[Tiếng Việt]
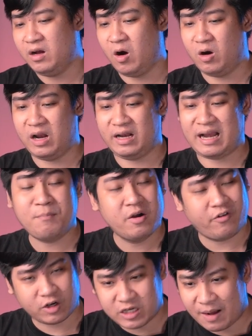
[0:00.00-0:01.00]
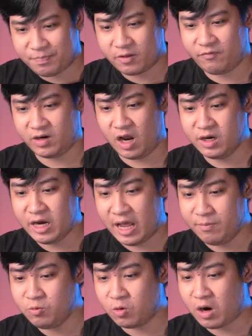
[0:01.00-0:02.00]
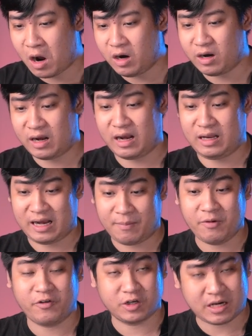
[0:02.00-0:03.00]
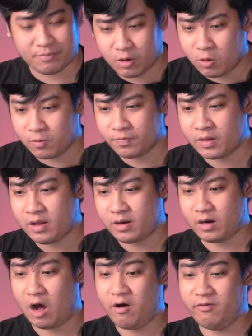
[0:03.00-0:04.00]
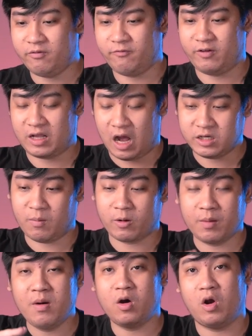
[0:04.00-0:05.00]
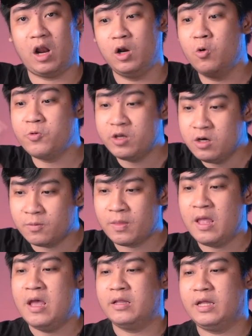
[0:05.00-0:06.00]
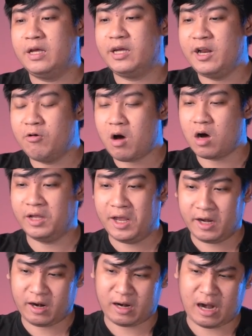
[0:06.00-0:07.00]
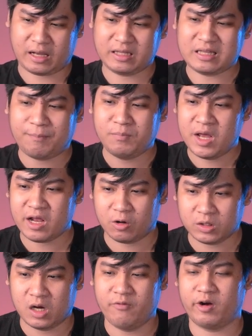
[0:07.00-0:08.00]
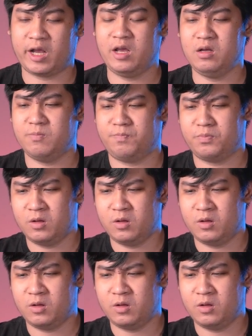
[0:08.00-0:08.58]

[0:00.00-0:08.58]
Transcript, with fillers: gọi là 50% và đỉnh điểm của nó là, là, là 50% luôn đó và ở trên một cái mức gọi là luôn dương thì cái điều đó thể hiện rằng là cái tâm lý nhà đầu tư và cái